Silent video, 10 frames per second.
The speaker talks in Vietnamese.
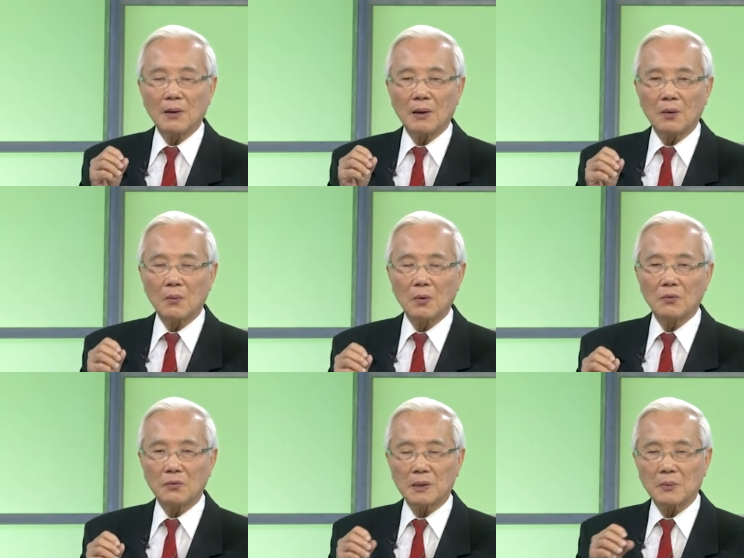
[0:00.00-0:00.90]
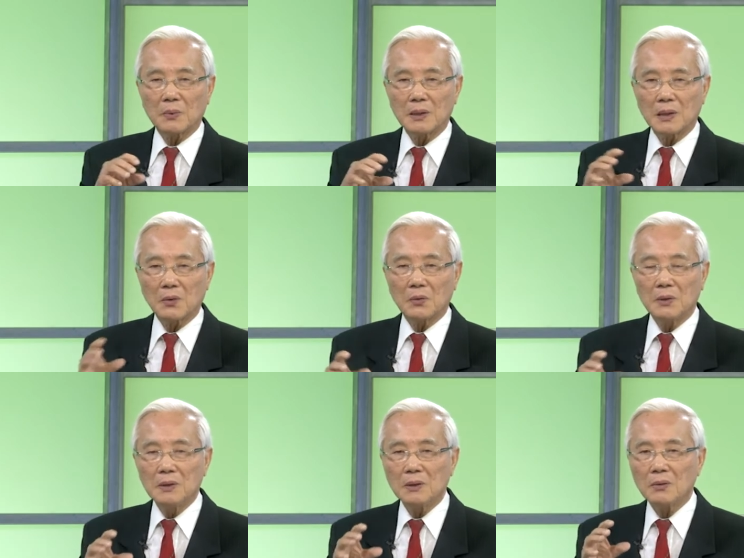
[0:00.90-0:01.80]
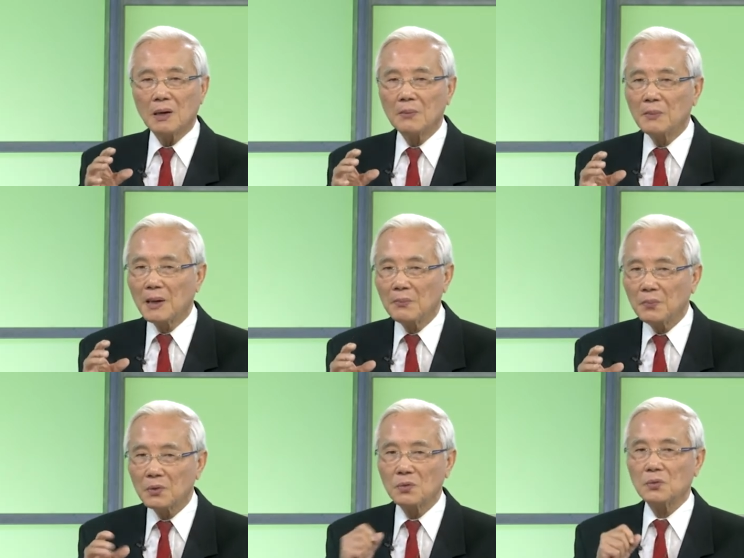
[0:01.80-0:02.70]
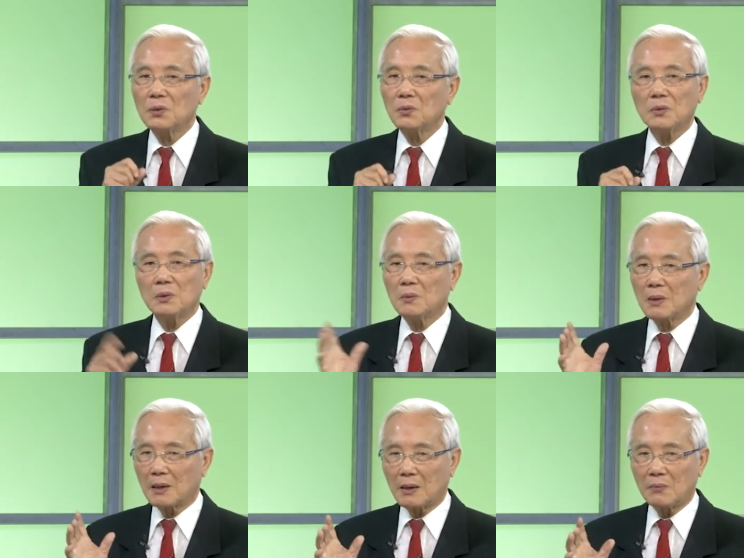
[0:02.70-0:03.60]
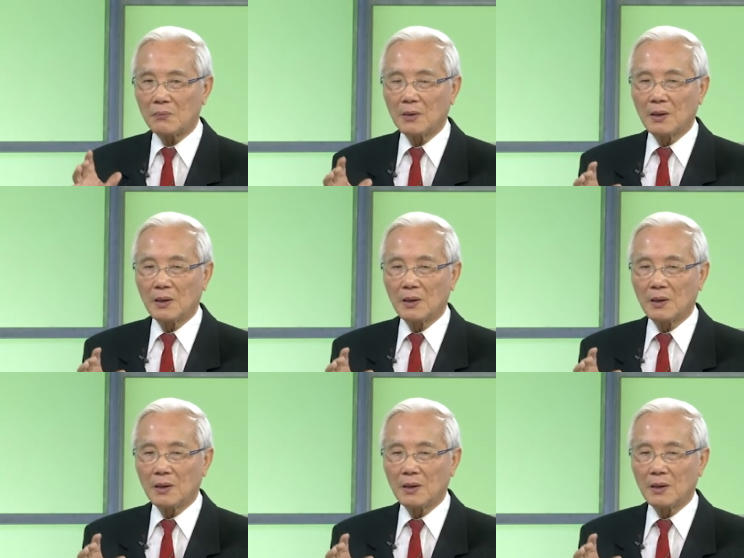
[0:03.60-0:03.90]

hậu môn vào trong cái chậu nước nó ấm ấm một chút xíu chứ không cần nóng